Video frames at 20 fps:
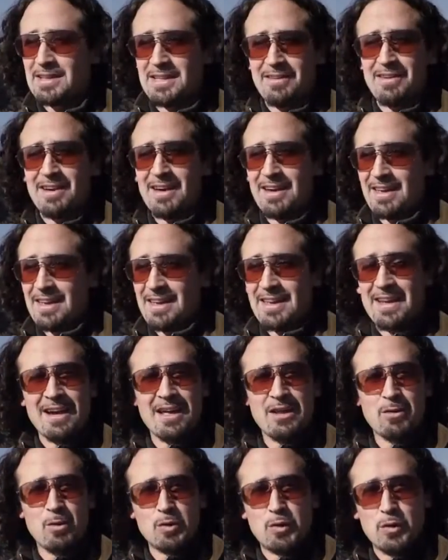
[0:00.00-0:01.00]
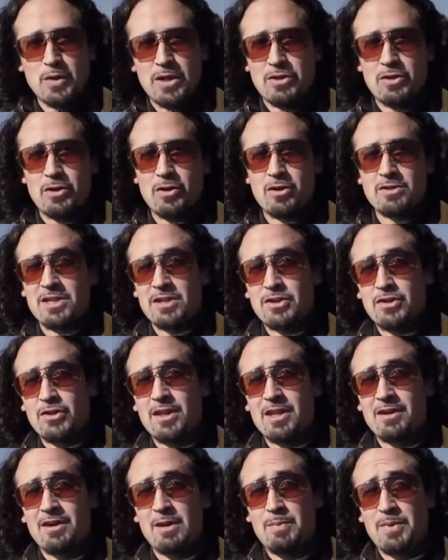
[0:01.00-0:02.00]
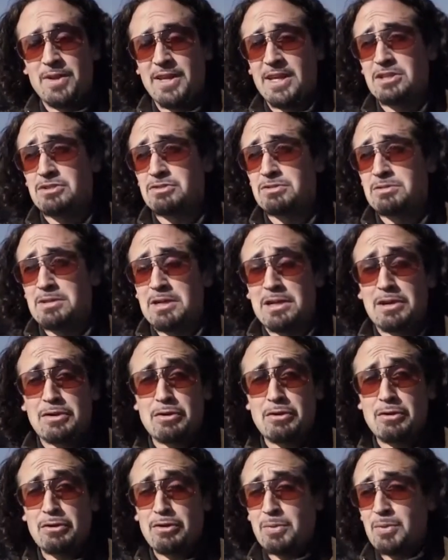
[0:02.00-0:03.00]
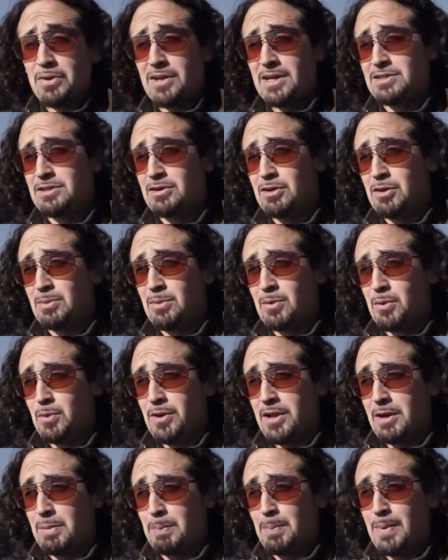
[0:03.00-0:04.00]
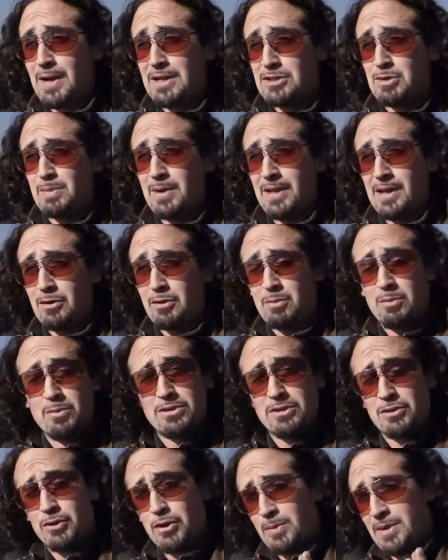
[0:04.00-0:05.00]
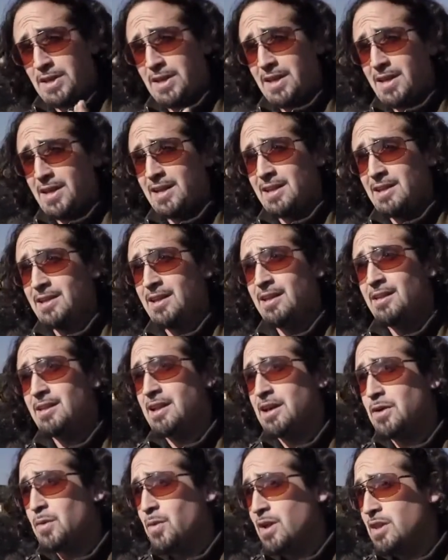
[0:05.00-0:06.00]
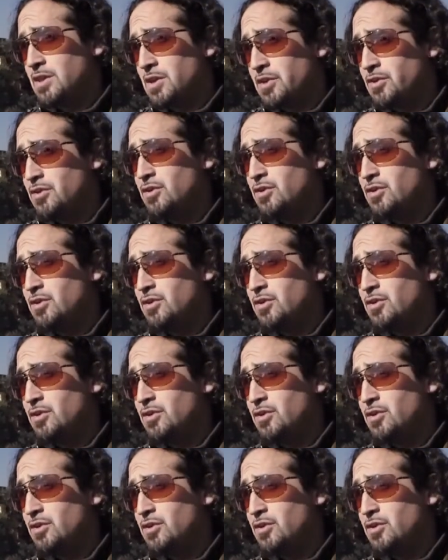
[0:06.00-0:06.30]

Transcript: una actividad que llenaba de cultura todos los sectores de Valparaíso. El Rocódromo nace como un espacio para los músicos emergentes de las escuelas de